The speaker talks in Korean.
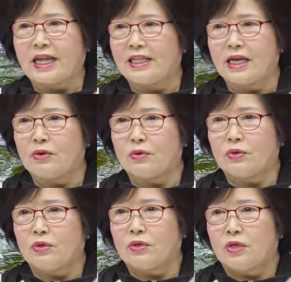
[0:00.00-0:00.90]
달라요.
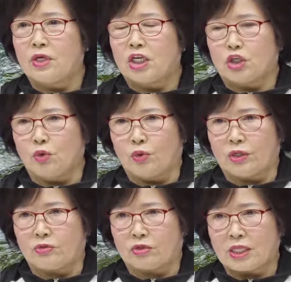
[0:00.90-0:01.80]

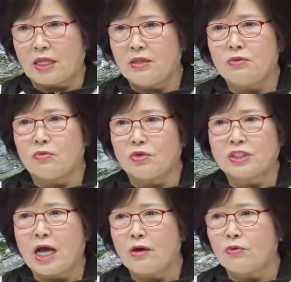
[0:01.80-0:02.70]
교리도 다르고
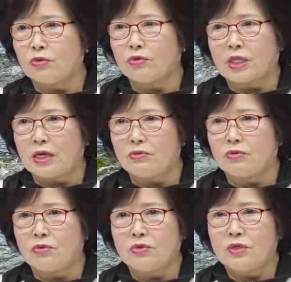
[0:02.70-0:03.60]
사고도
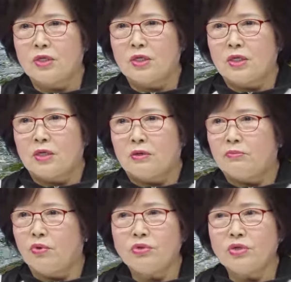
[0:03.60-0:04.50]
다르고
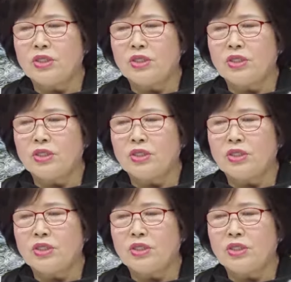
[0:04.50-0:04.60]
모든